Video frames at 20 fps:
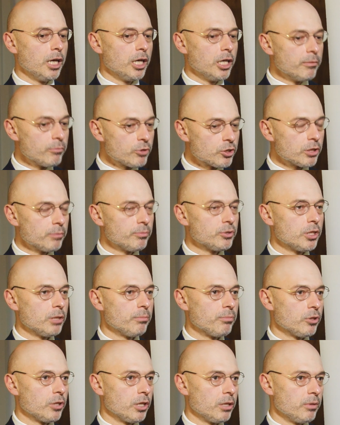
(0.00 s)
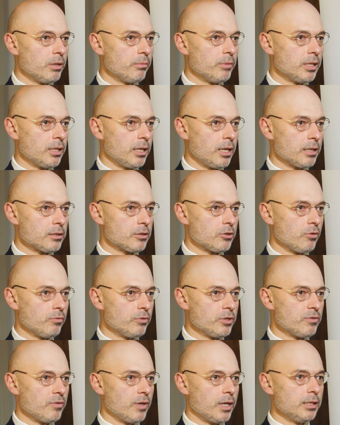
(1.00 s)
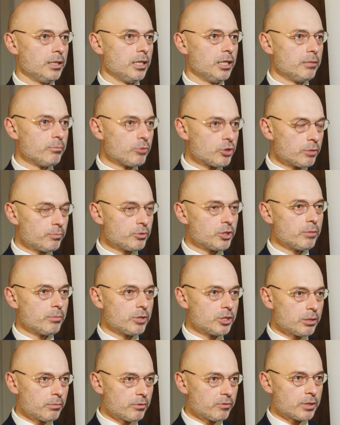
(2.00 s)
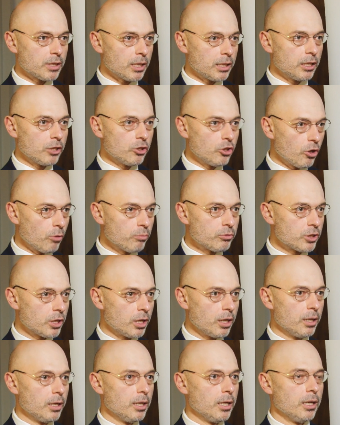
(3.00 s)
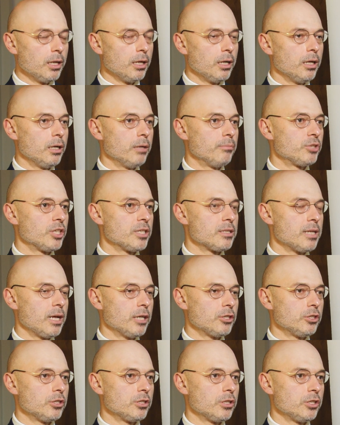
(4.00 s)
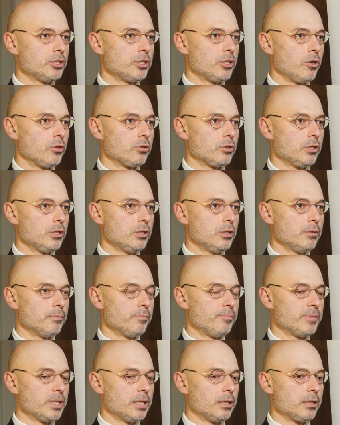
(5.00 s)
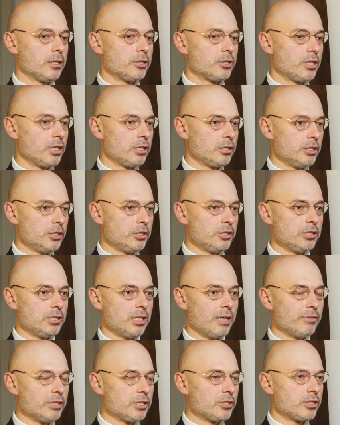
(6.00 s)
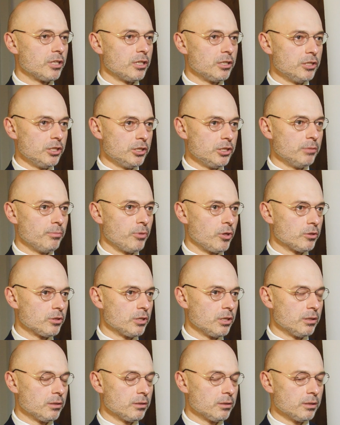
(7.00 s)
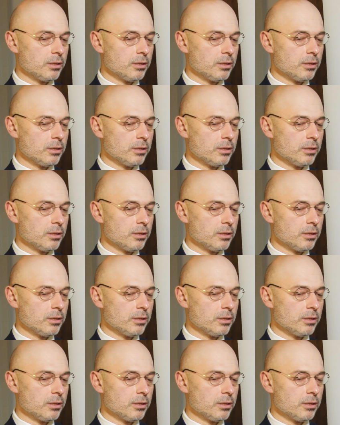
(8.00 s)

Im szybciej podejmiemy teraz to wyzwanie, im szybciej będziemy w stanie dobrze e, przeznaczyć te środki, e, te 40, nawet 40%,